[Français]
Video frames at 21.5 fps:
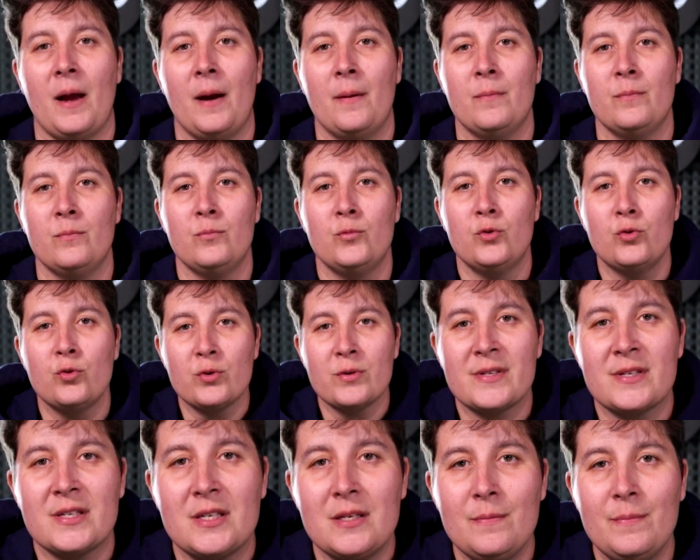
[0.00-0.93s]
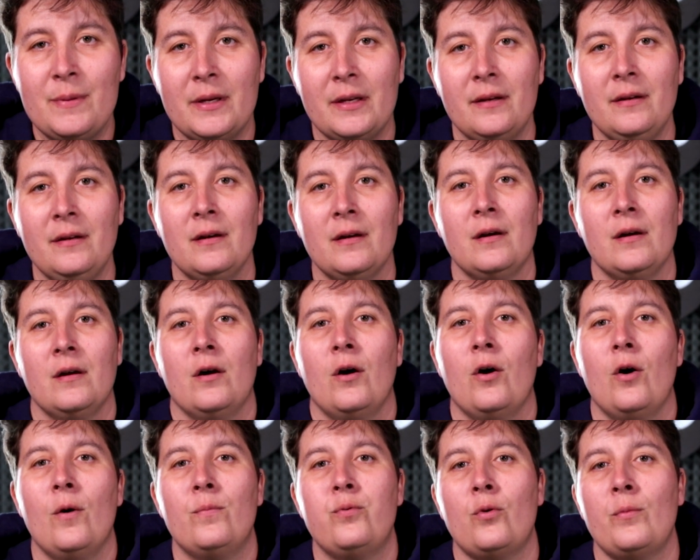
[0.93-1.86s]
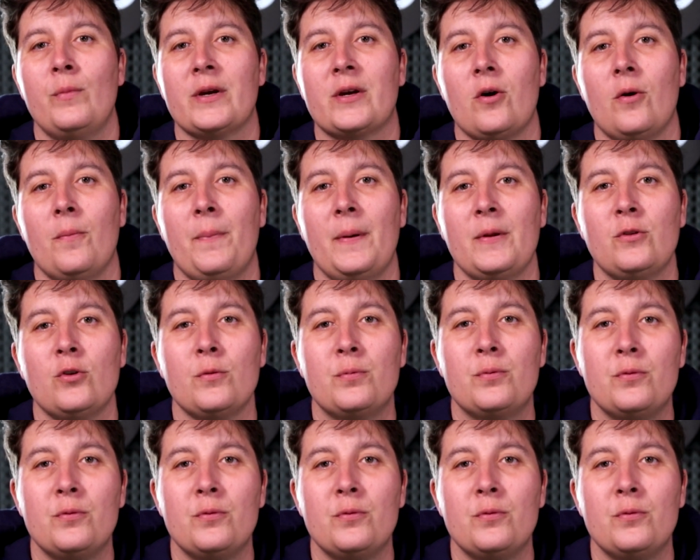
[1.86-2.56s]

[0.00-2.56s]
à mieux cibler euh, pour mes campagnes de